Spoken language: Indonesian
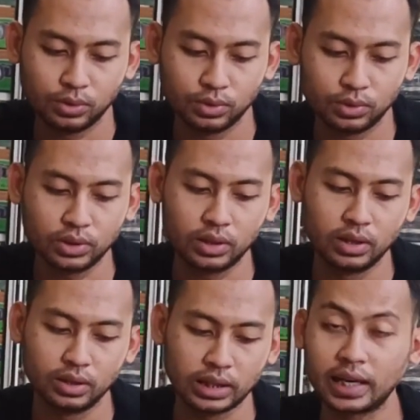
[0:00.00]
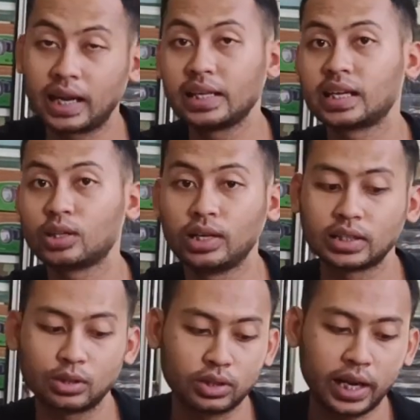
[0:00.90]
untuk uh, tarikannya satu ya,
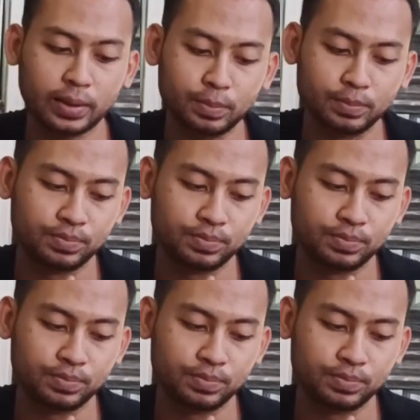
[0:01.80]
satu track.